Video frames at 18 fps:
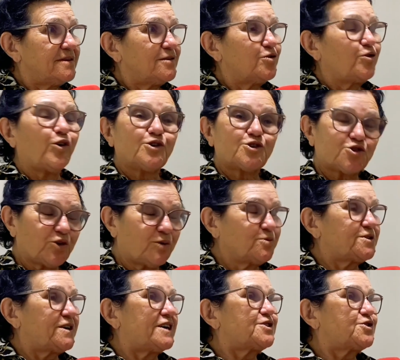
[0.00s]
Nós
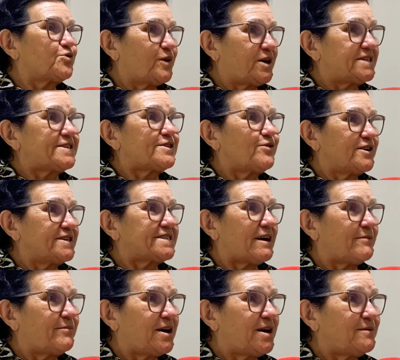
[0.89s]
somos açuenses, nós
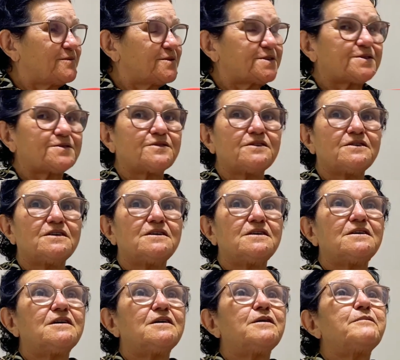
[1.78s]
sabemos,
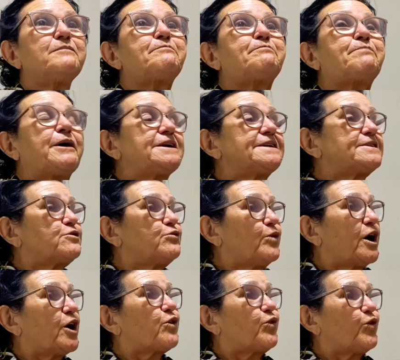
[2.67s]
tem com
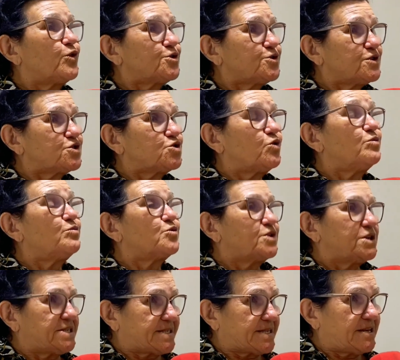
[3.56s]
recursos do
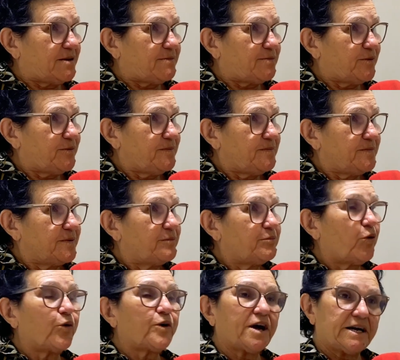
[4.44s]
município,
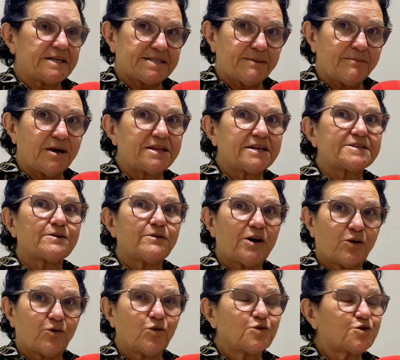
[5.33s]
porque as emendas são
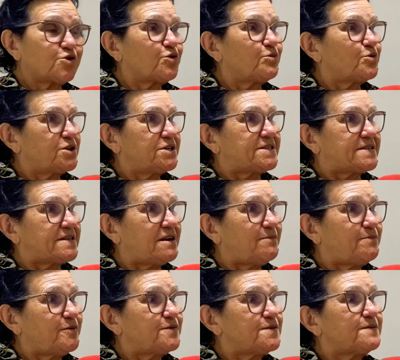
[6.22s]
recursos do
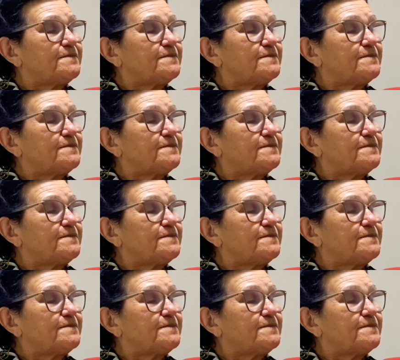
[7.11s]
município,